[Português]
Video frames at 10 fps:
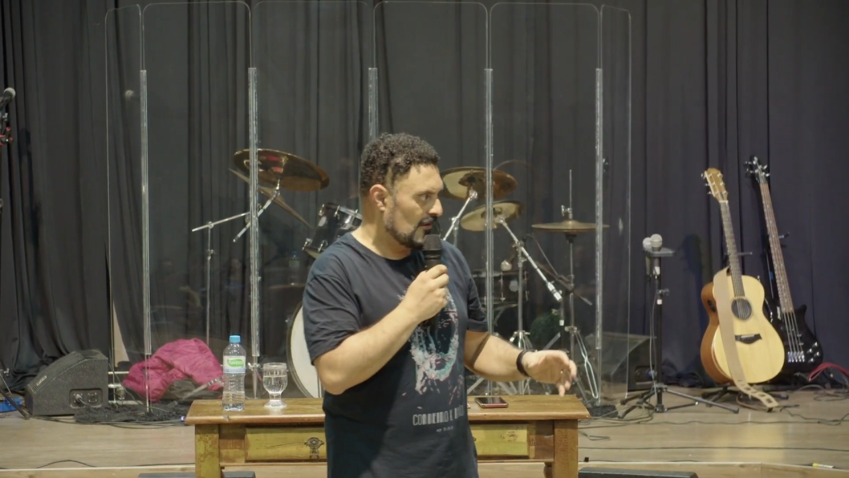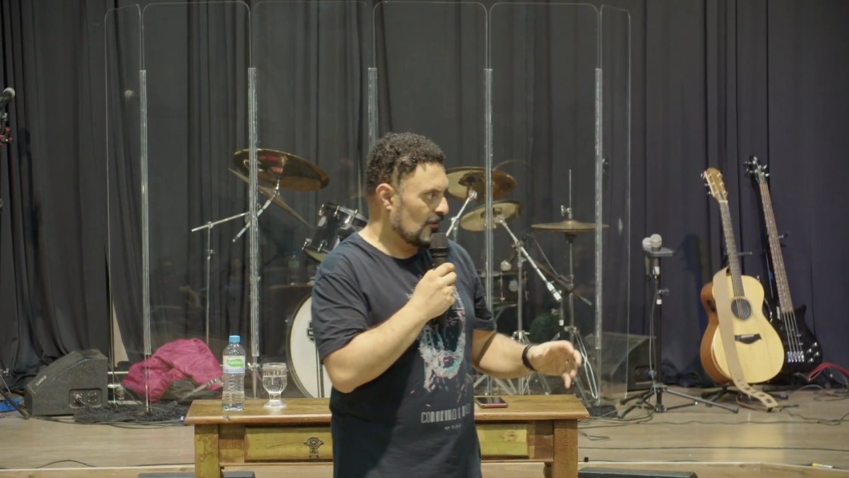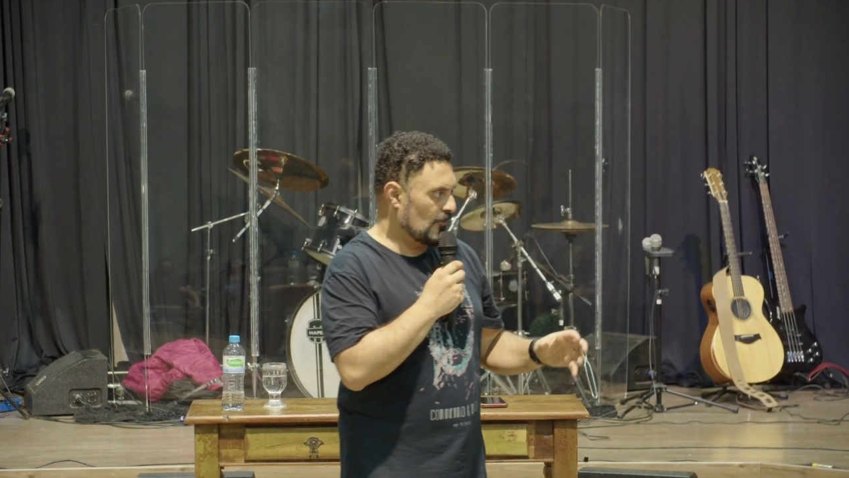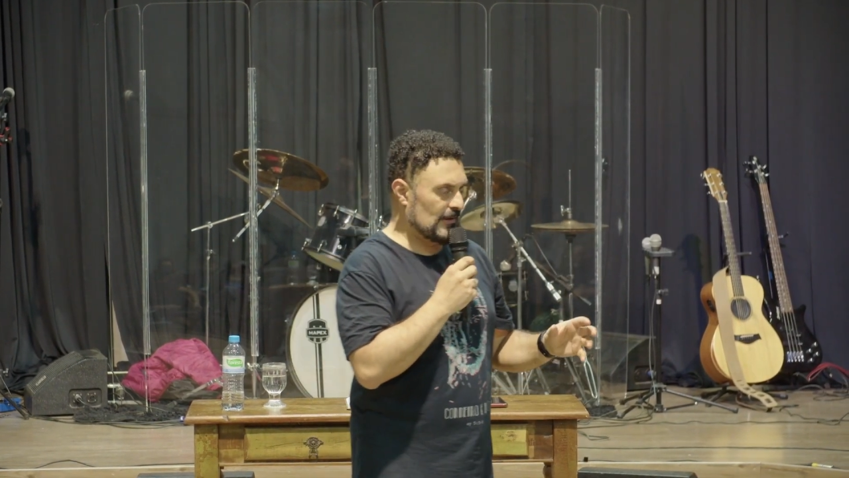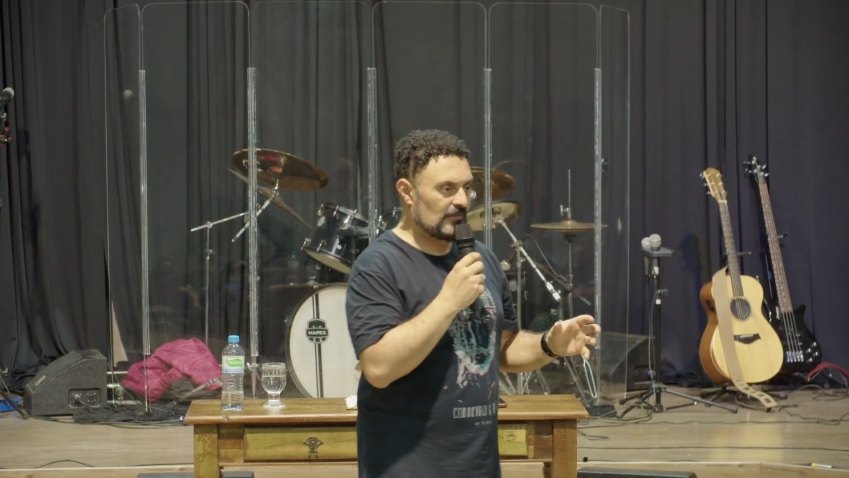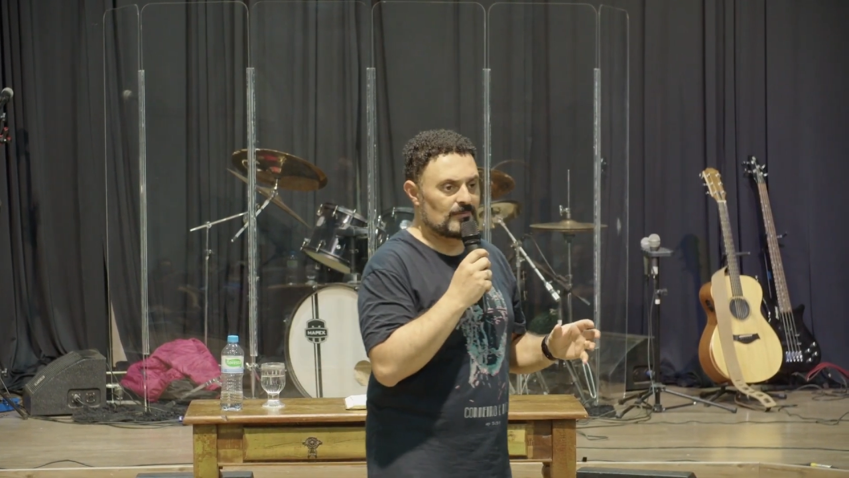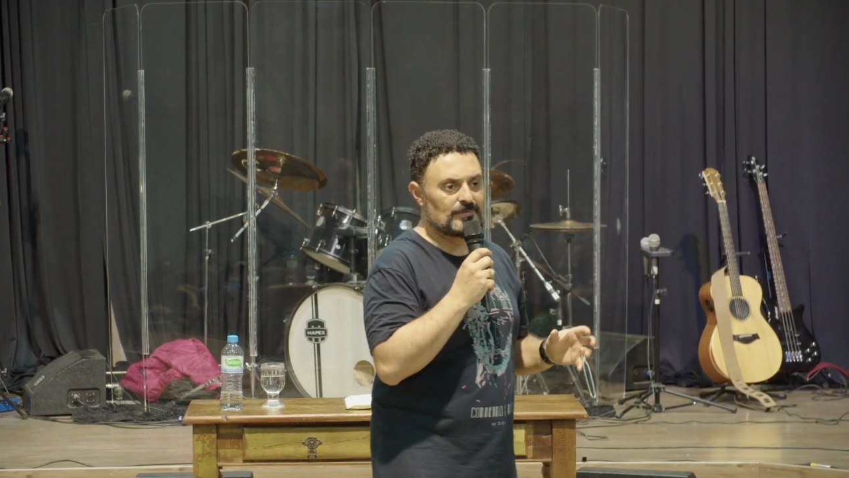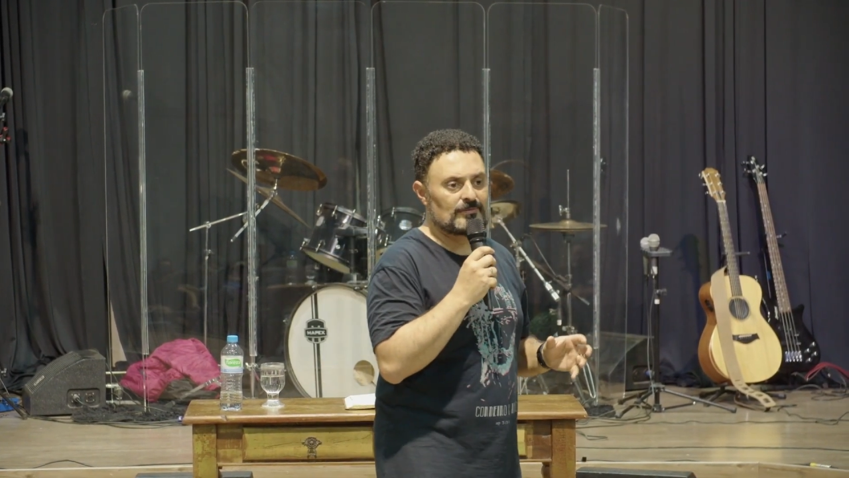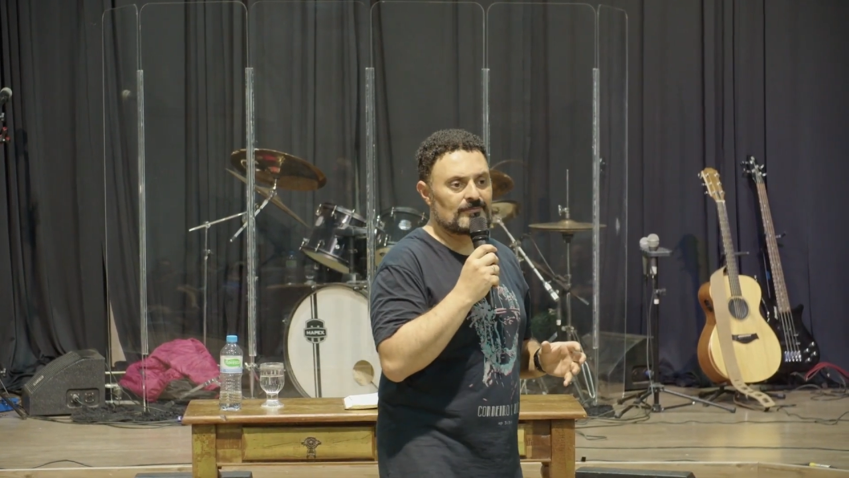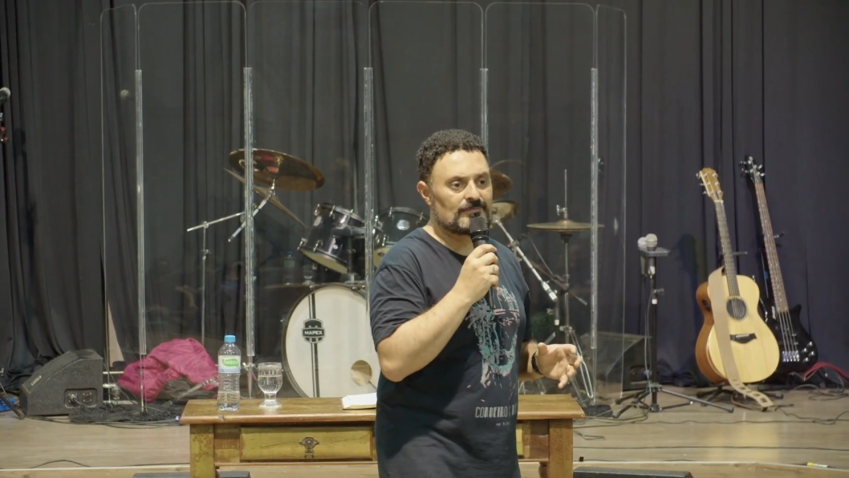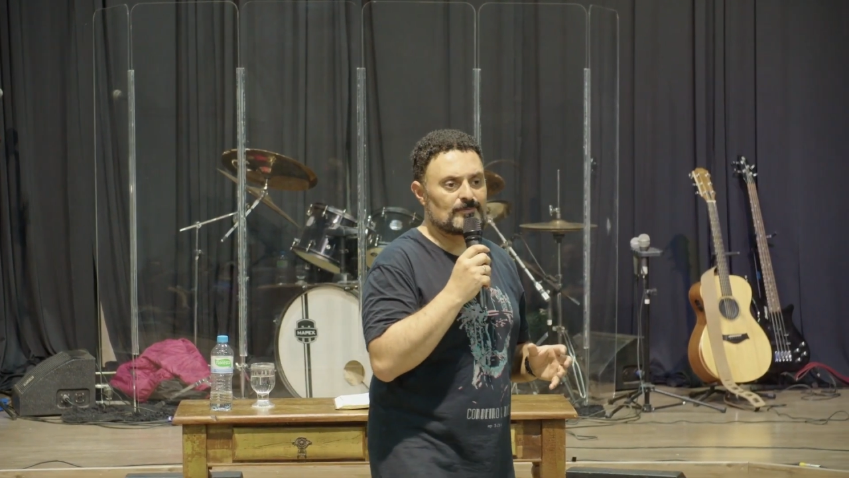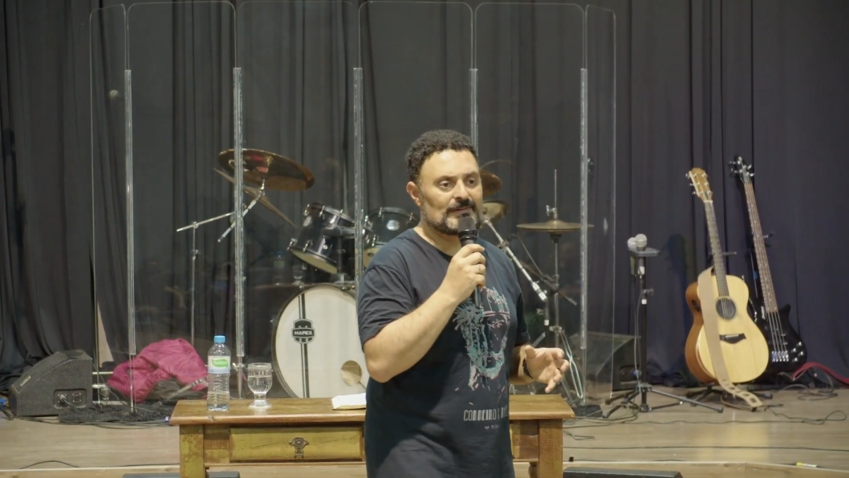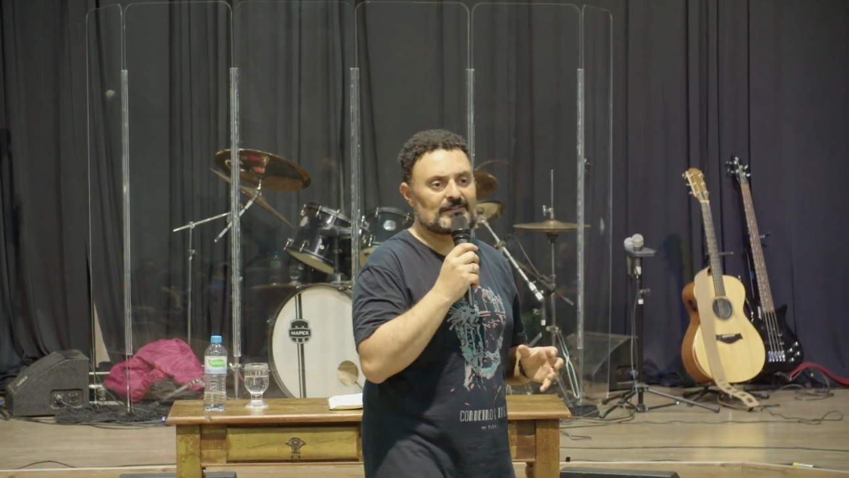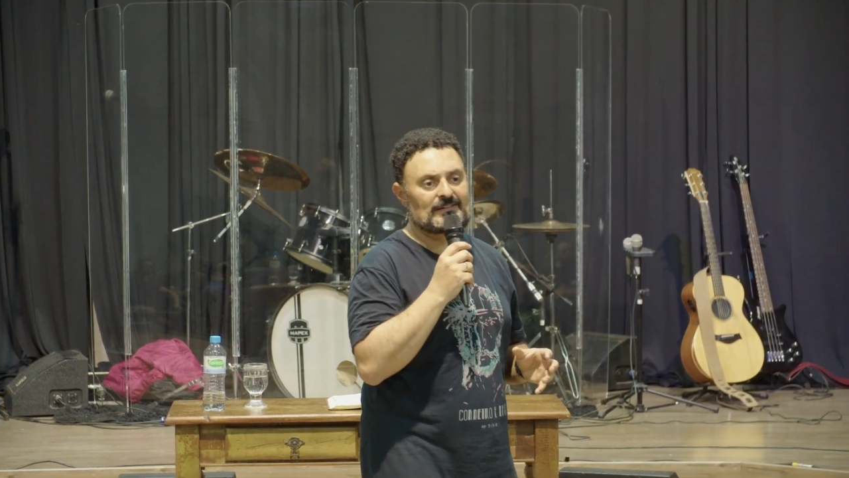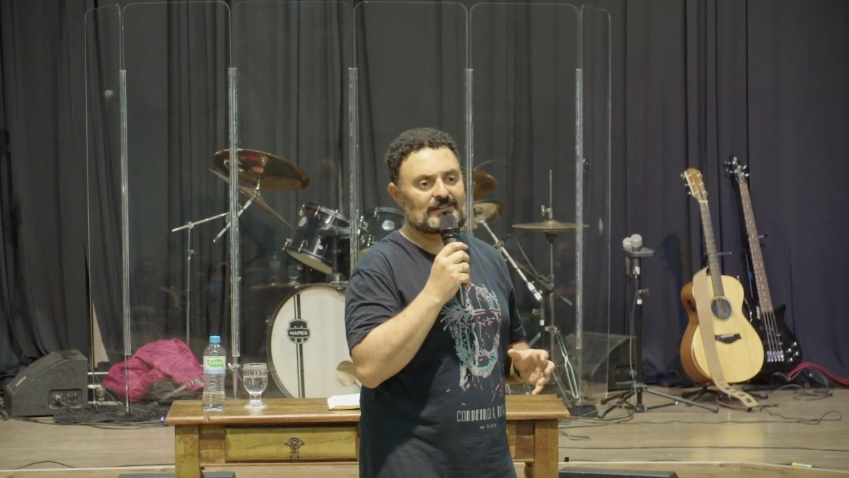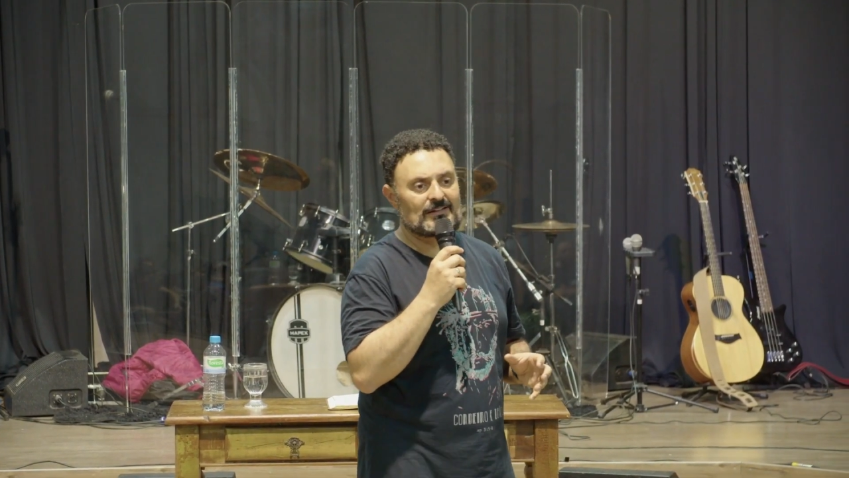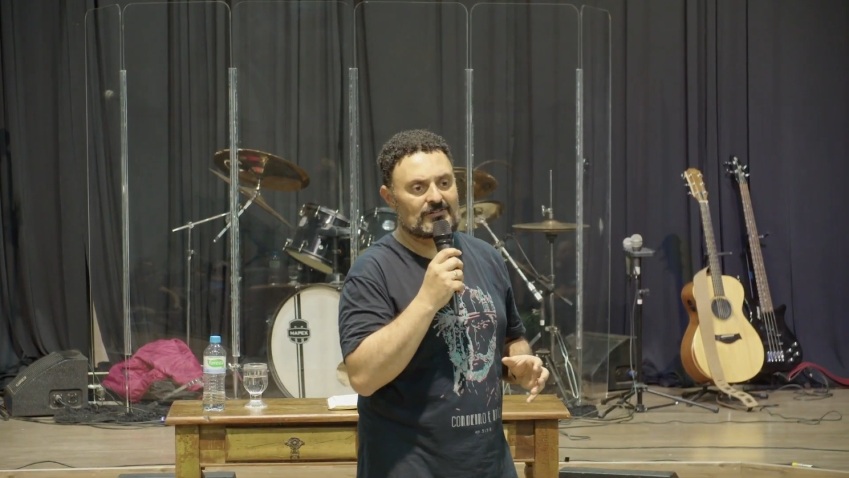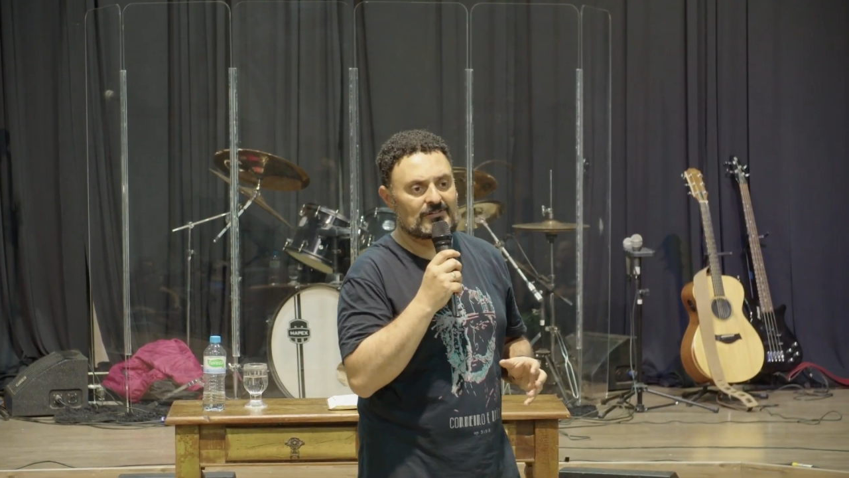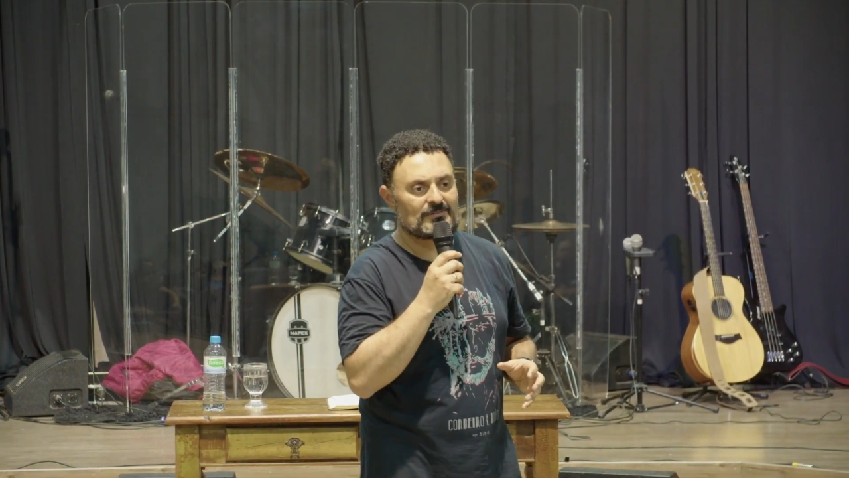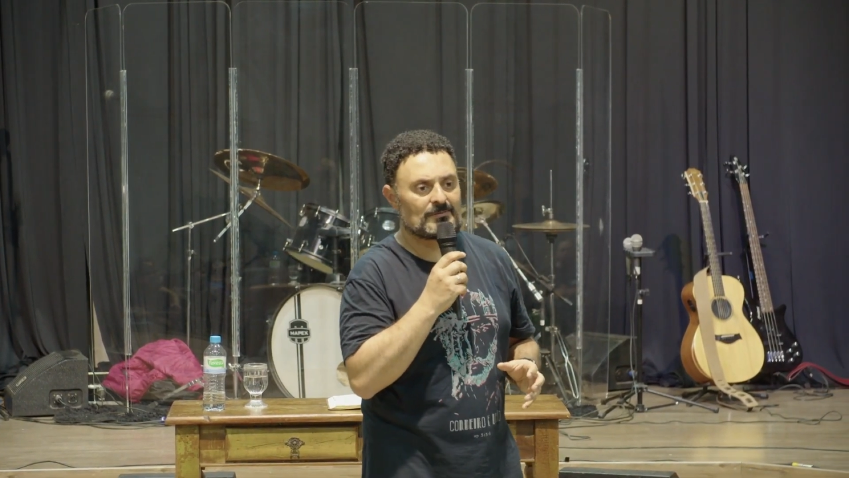o princípio de paternidade.